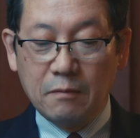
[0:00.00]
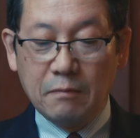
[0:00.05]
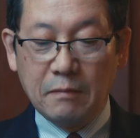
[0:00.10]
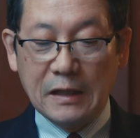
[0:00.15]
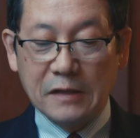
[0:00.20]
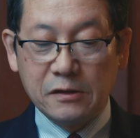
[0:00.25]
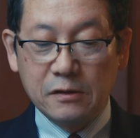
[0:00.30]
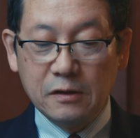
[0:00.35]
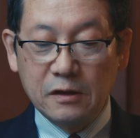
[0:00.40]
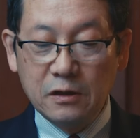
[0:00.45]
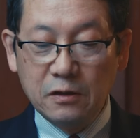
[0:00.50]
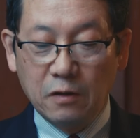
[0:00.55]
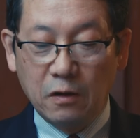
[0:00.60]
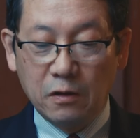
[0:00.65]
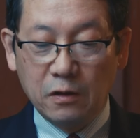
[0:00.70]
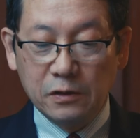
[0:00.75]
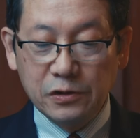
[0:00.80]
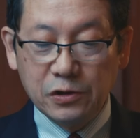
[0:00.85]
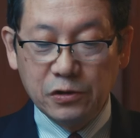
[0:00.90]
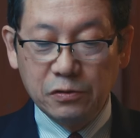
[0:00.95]
祭り
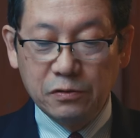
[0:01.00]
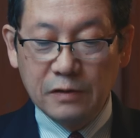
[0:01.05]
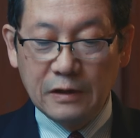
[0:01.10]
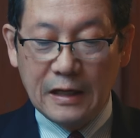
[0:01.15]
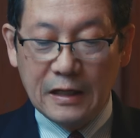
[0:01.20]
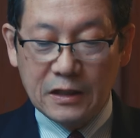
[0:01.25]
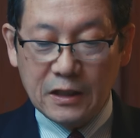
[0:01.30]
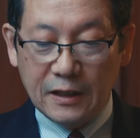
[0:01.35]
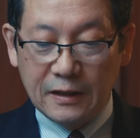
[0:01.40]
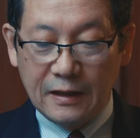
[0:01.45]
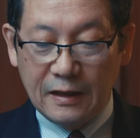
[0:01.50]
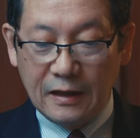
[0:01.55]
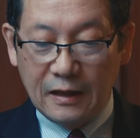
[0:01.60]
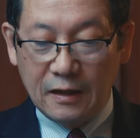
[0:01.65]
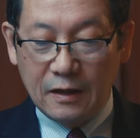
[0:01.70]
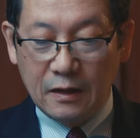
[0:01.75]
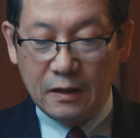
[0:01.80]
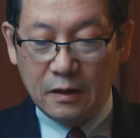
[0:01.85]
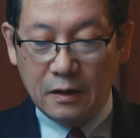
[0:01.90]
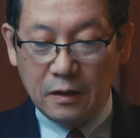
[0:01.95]
の巡礼者
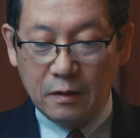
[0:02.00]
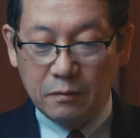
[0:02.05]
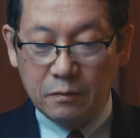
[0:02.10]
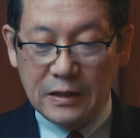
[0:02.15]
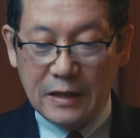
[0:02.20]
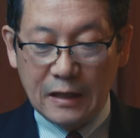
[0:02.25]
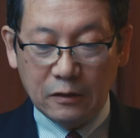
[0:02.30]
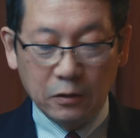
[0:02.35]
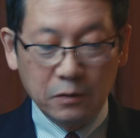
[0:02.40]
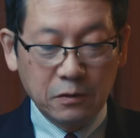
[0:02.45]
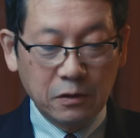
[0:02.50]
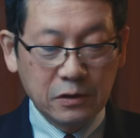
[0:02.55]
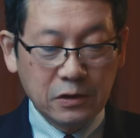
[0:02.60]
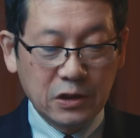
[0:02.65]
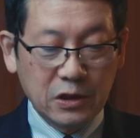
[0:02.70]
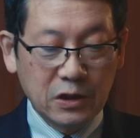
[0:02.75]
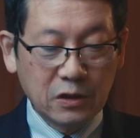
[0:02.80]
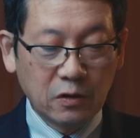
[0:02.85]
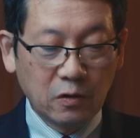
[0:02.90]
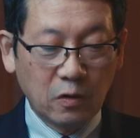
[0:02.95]
で都の
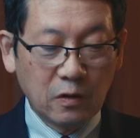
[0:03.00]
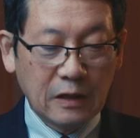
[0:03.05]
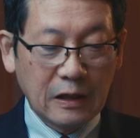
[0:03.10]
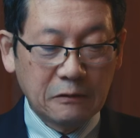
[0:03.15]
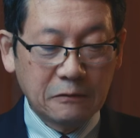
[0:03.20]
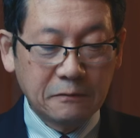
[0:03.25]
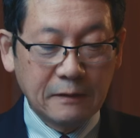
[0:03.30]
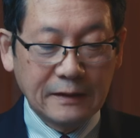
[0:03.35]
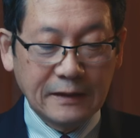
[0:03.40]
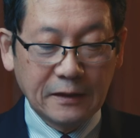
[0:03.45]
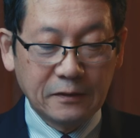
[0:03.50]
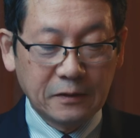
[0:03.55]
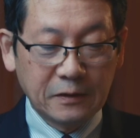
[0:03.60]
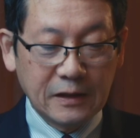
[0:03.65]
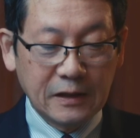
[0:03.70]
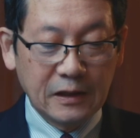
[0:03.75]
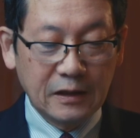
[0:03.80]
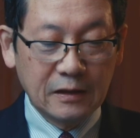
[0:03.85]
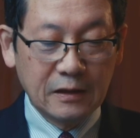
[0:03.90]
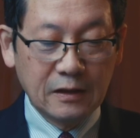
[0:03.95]
人口が増えた
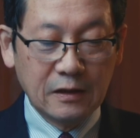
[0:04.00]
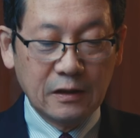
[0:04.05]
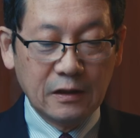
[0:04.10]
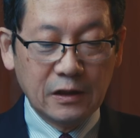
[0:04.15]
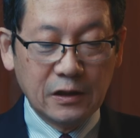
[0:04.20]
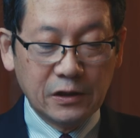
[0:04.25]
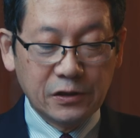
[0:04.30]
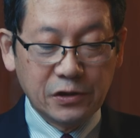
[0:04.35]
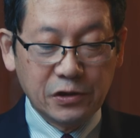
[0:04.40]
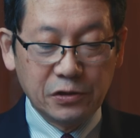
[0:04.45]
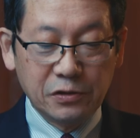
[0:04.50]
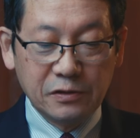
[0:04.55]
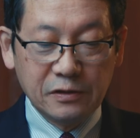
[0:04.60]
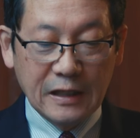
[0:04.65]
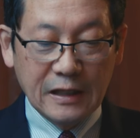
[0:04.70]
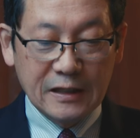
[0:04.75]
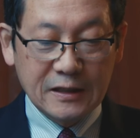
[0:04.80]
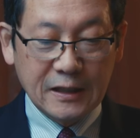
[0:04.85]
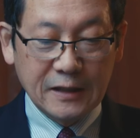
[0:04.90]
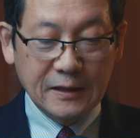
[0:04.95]
時、巡
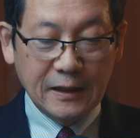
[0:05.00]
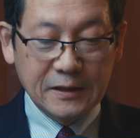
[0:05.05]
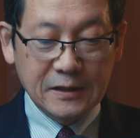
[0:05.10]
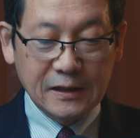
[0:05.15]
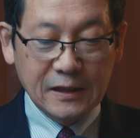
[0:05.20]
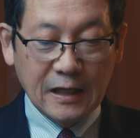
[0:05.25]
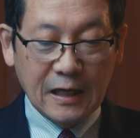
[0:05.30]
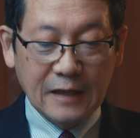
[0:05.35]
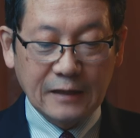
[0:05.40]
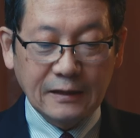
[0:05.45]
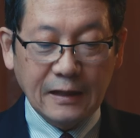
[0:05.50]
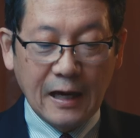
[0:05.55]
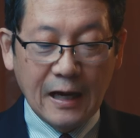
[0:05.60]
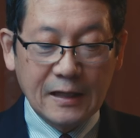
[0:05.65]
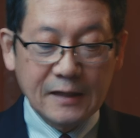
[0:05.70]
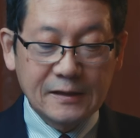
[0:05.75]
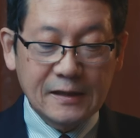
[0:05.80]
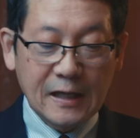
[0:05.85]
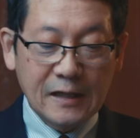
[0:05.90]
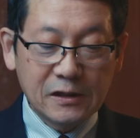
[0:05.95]
礼者たちが
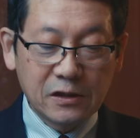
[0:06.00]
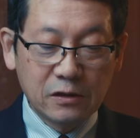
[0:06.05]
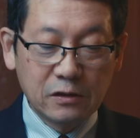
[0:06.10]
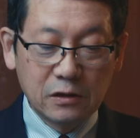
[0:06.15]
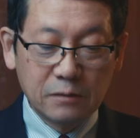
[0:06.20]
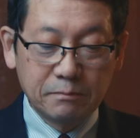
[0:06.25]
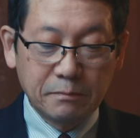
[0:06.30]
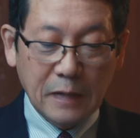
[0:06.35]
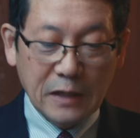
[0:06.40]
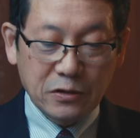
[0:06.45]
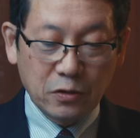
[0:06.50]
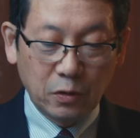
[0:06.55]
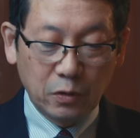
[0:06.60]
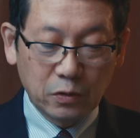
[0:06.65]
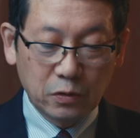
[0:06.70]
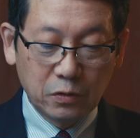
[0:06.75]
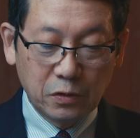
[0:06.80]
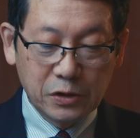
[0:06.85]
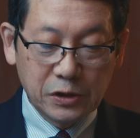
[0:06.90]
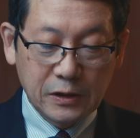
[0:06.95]
滞在する場所
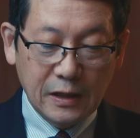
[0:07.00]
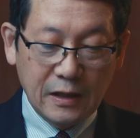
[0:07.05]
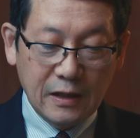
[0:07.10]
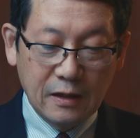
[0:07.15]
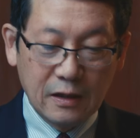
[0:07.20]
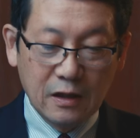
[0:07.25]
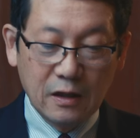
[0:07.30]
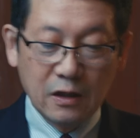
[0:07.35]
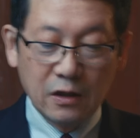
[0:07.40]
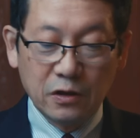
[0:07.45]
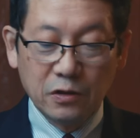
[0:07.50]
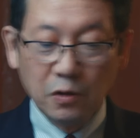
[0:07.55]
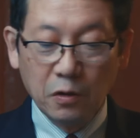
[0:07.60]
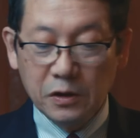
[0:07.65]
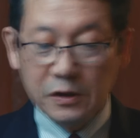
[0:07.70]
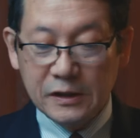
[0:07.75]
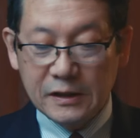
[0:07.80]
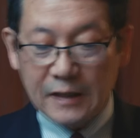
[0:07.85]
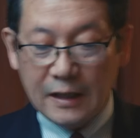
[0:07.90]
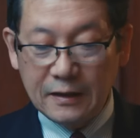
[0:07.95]
として
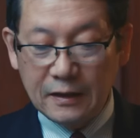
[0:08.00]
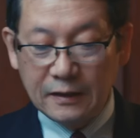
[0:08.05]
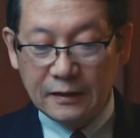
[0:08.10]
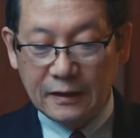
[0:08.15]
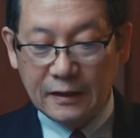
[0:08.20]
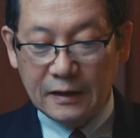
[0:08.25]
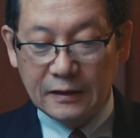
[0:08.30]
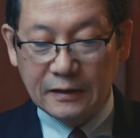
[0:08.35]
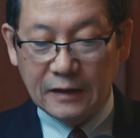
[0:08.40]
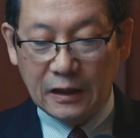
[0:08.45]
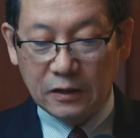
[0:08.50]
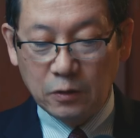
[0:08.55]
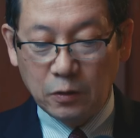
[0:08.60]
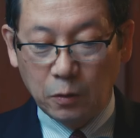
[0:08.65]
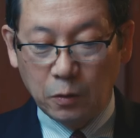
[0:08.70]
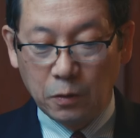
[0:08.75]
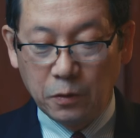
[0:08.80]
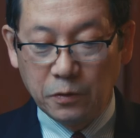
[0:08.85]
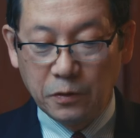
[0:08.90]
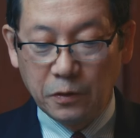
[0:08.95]
用意されていた
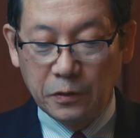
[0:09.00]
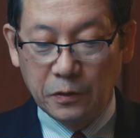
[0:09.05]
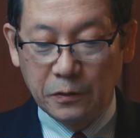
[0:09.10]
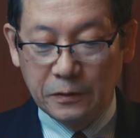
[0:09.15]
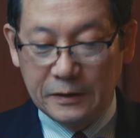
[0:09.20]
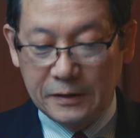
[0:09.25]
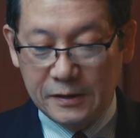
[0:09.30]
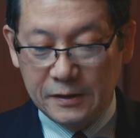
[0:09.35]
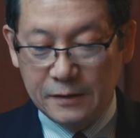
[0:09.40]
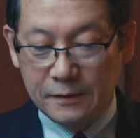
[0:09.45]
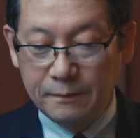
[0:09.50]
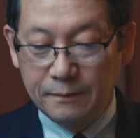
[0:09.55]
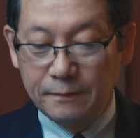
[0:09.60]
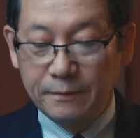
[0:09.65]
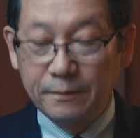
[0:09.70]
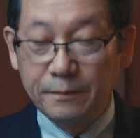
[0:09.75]
ところのようです。